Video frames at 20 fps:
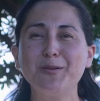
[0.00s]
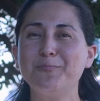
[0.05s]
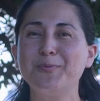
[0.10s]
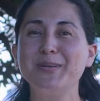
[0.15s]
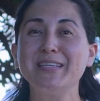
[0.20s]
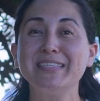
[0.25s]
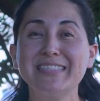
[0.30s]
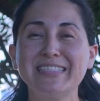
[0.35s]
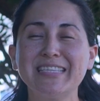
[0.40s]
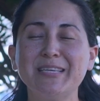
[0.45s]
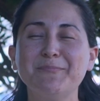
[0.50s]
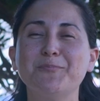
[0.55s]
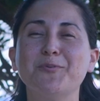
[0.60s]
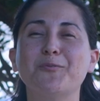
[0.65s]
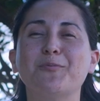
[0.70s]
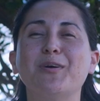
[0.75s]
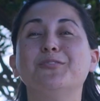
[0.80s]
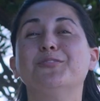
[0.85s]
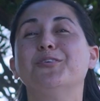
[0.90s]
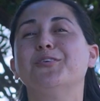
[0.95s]
el
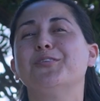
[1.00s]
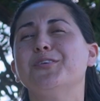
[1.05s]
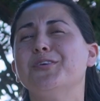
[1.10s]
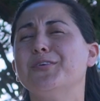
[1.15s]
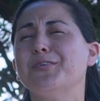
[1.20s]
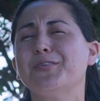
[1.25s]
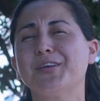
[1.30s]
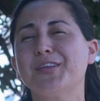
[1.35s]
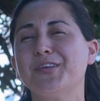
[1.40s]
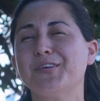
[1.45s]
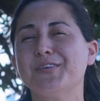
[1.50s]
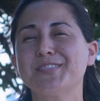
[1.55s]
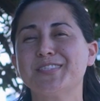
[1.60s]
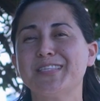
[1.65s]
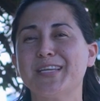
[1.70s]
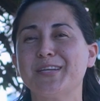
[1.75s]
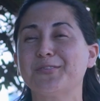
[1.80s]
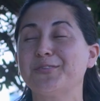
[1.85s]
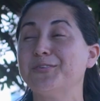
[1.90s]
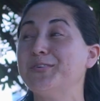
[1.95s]
principio, cuando Dios creó,
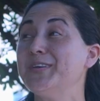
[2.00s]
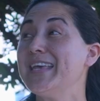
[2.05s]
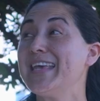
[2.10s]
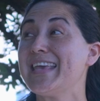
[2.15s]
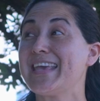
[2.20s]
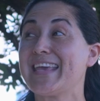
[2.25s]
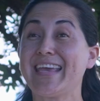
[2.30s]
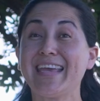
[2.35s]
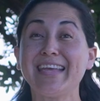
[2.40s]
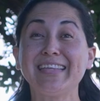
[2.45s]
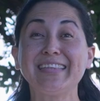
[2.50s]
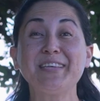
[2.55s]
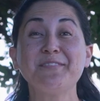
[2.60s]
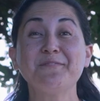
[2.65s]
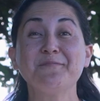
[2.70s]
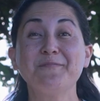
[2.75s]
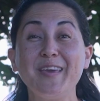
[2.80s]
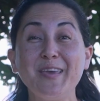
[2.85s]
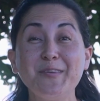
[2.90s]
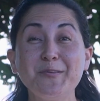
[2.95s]
¿cierto?, este
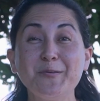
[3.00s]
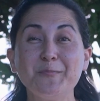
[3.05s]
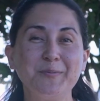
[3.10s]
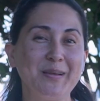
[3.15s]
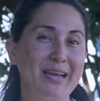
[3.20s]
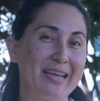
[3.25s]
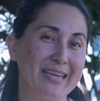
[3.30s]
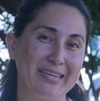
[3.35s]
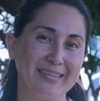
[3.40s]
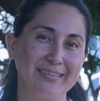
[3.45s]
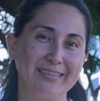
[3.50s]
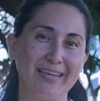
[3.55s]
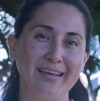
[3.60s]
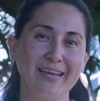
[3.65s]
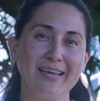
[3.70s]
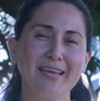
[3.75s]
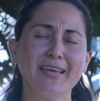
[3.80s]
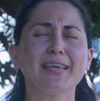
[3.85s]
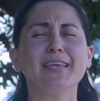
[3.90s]
bello planeta.